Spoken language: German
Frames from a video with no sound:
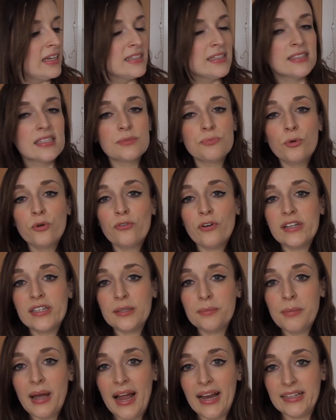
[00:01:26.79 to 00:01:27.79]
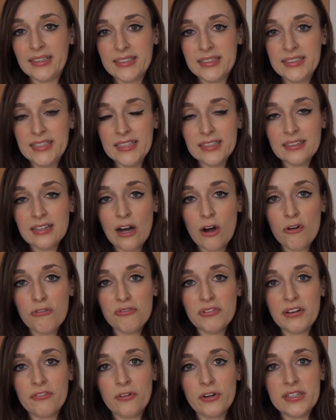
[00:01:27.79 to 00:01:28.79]
Dieses Buch wollte ich mir eigentlich nicht
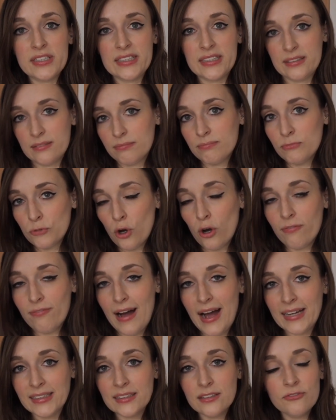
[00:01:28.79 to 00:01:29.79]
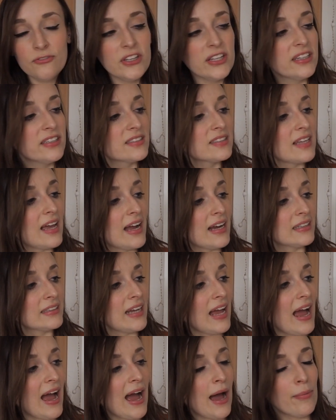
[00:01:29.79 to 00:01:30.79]
kaufen, da wollte ich noch warten, wie
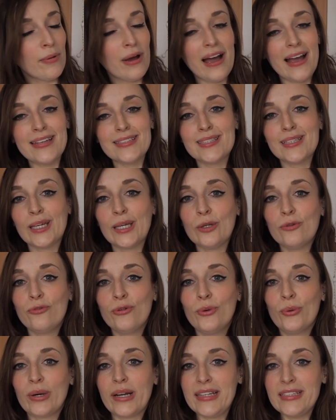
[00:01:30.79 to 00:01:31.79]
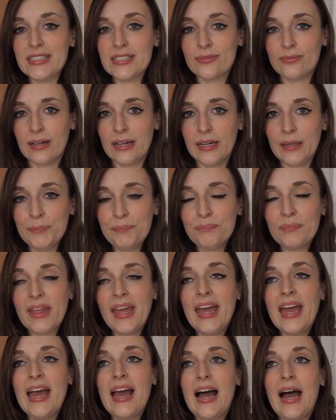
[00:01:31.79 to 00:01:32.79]
gesagt, aber als ich in Florenz war,
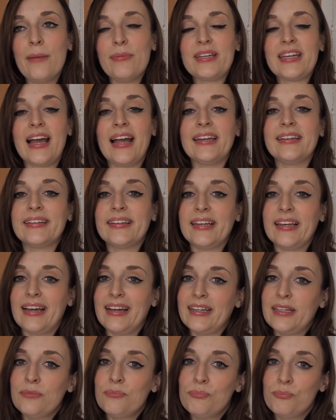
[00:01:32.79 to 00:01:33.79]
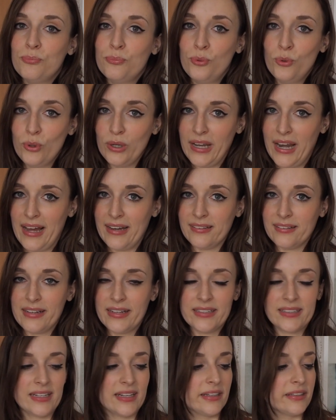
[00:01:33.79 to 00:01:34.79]
habe ich einen kleinen Buchladen
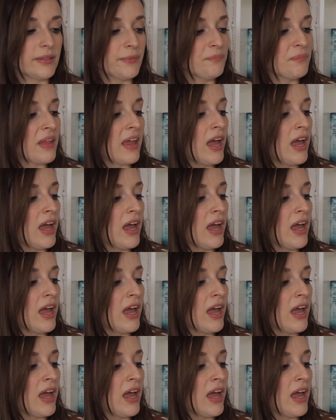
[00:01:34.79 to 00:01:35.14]
entdeckt.